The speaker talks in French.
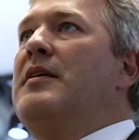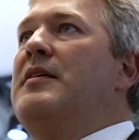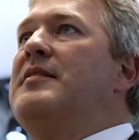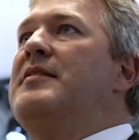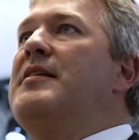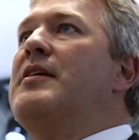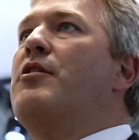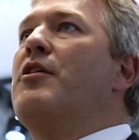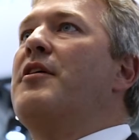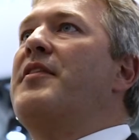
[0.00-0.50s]

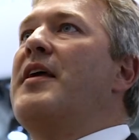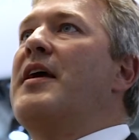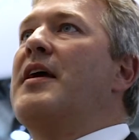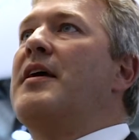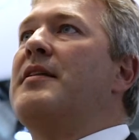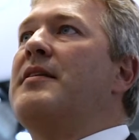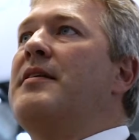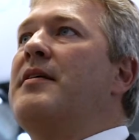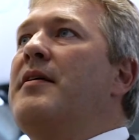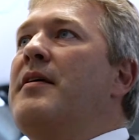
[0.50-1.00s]

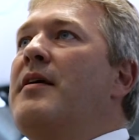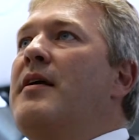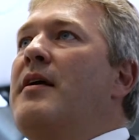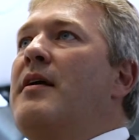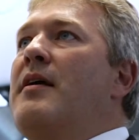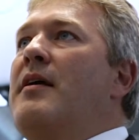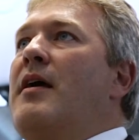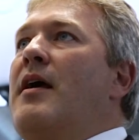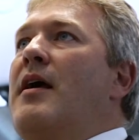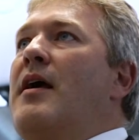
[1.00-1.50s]
EasyConnect
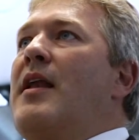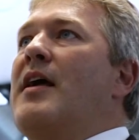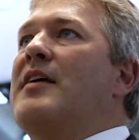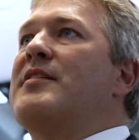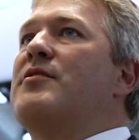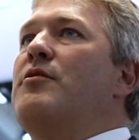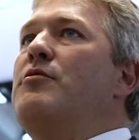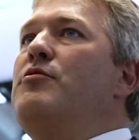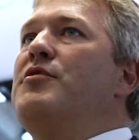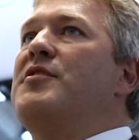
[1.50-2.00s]
est la
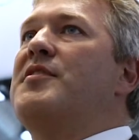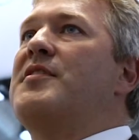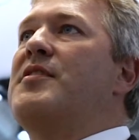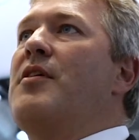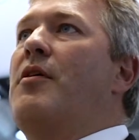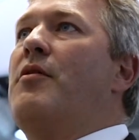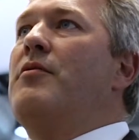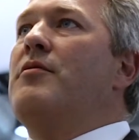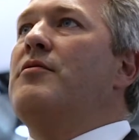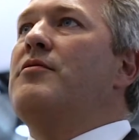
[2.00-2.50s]
solution